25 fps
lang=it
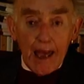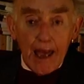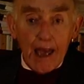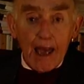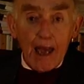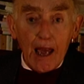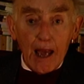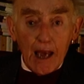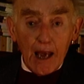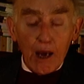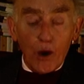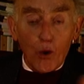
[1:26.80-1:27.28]

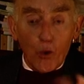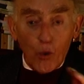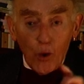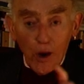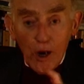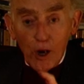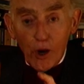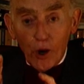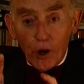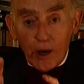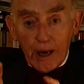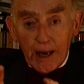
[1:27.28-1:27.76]
E
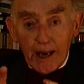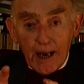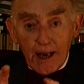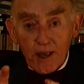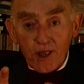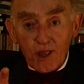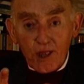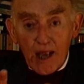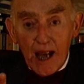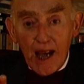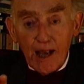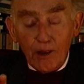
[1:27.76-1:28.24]
quello che
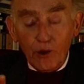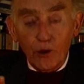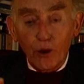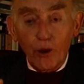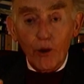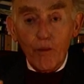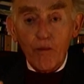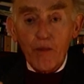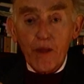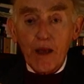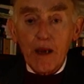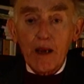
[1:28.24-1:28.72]
era
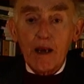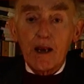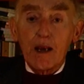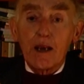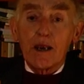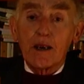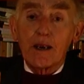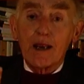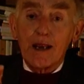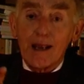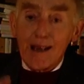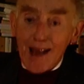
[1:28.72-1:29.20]
stato
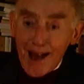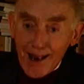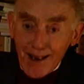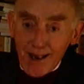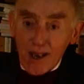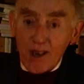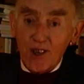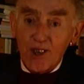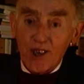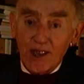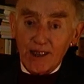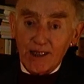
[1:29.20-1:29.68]
negli
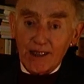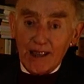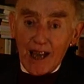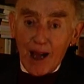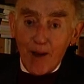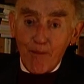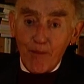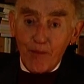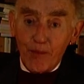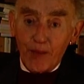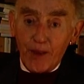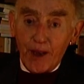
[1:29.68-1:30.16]
anni
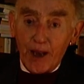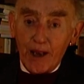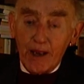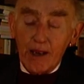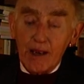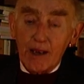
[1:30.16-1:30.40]
70